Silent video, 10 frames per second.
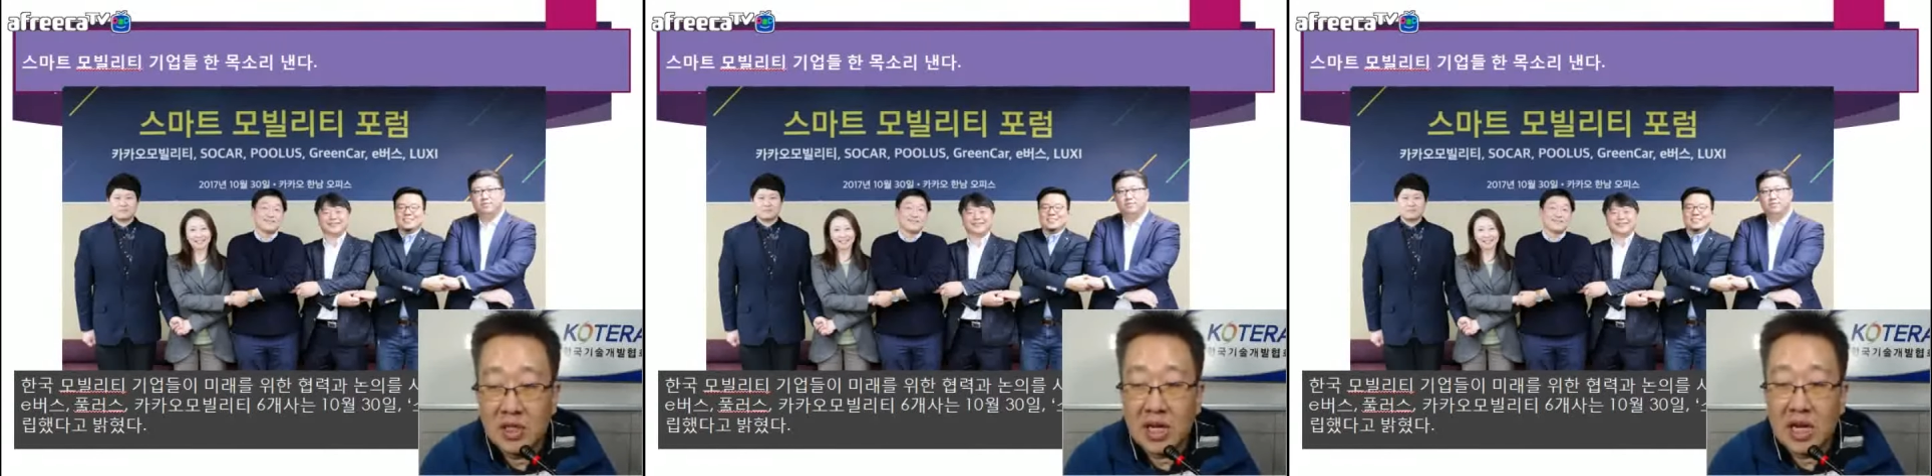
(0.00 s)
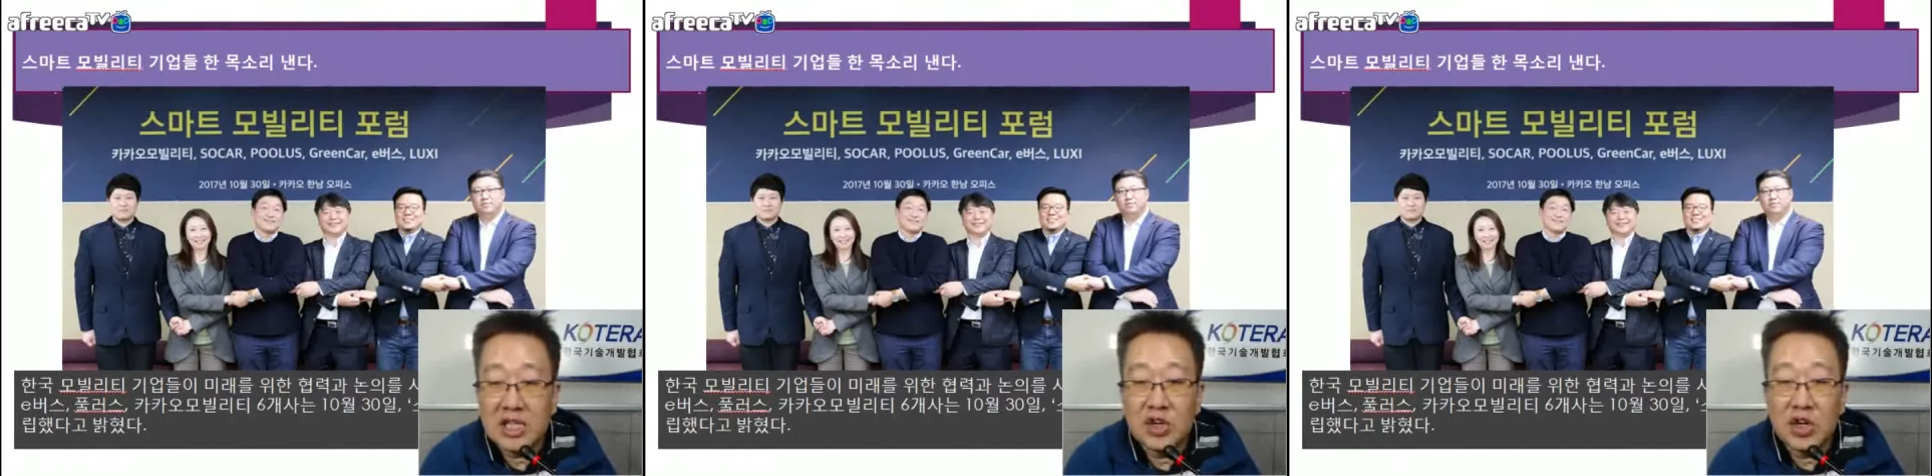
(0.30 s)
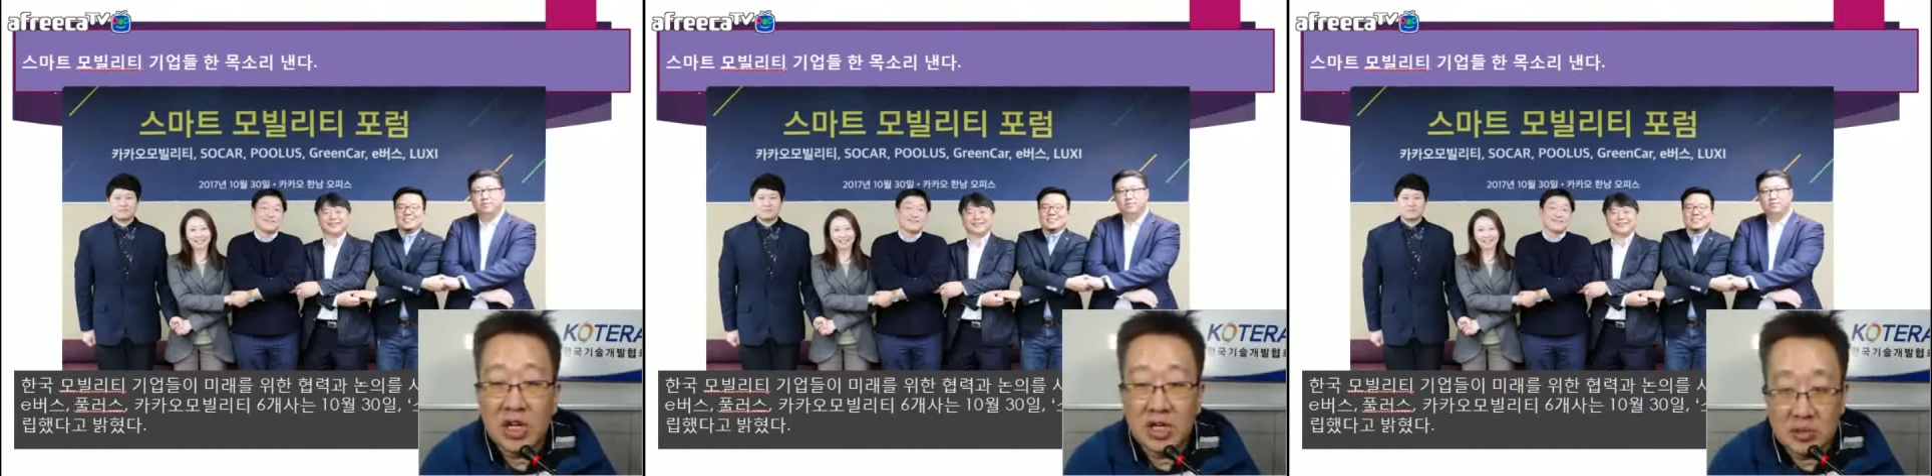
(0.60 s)

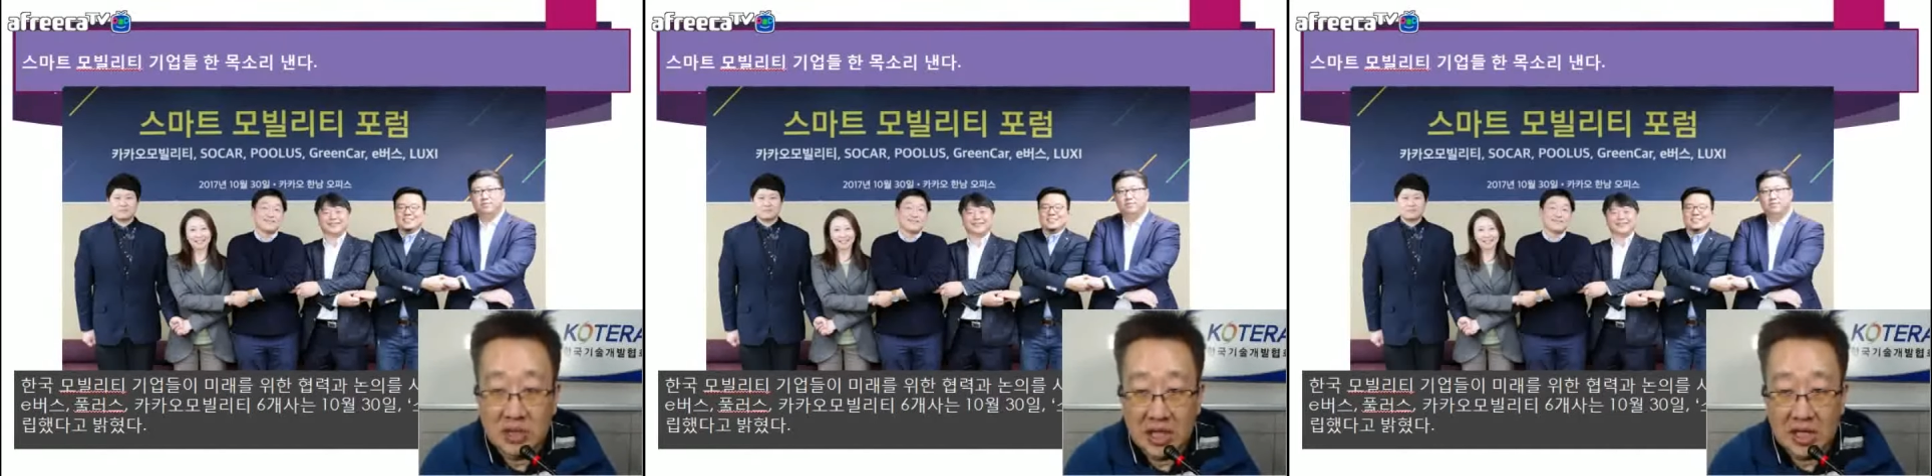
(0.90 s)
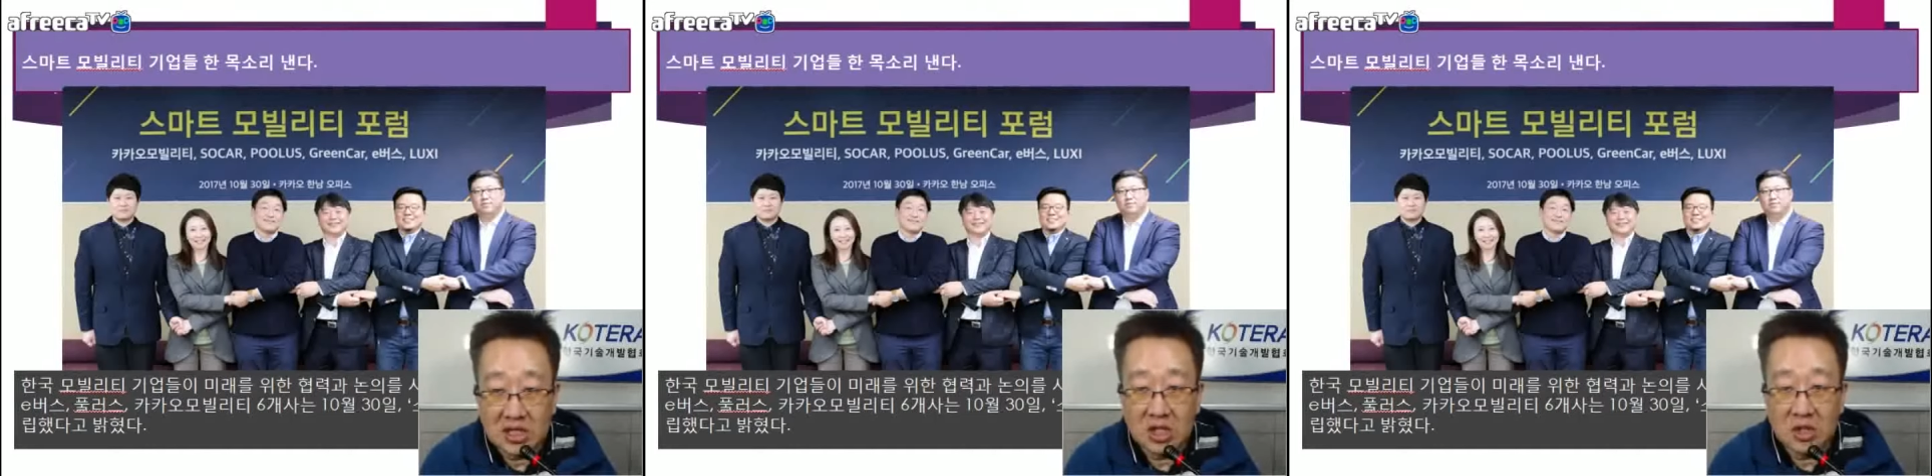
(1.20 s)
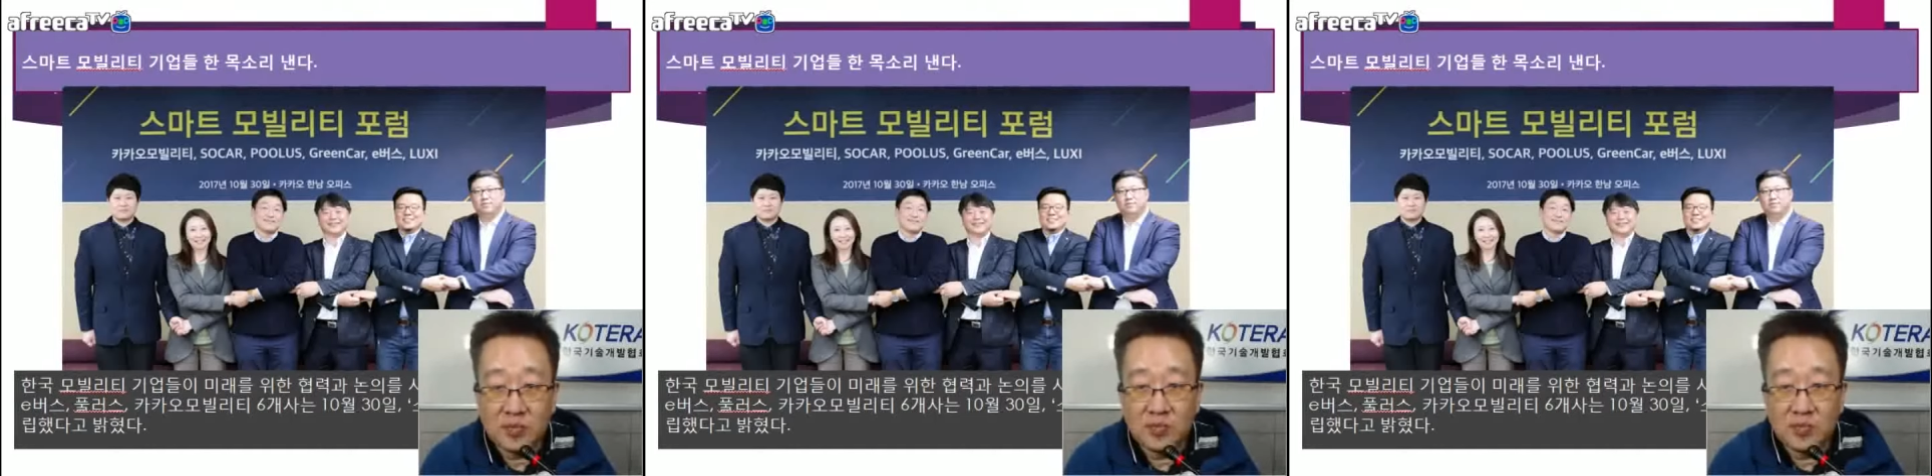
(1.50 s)
카시어링하는 업체 그죠?